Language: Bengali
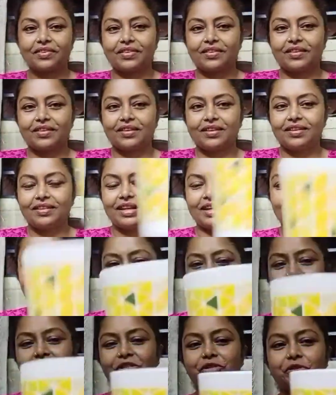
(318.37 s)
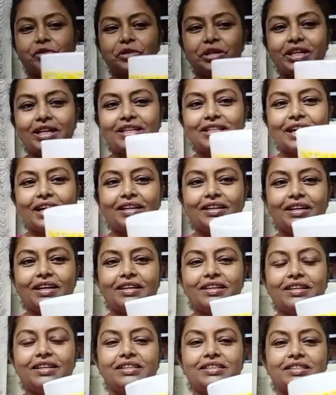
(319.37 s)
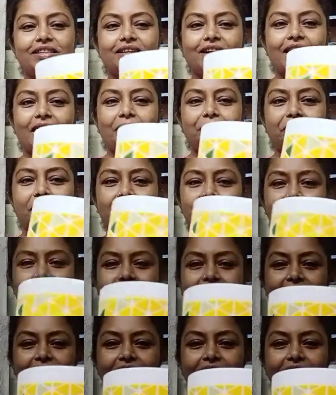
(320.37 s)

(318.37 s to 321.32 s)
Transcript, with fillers: দেখতে পাচ্ছ কিনা জানি না এই যে লাপাওলার এটা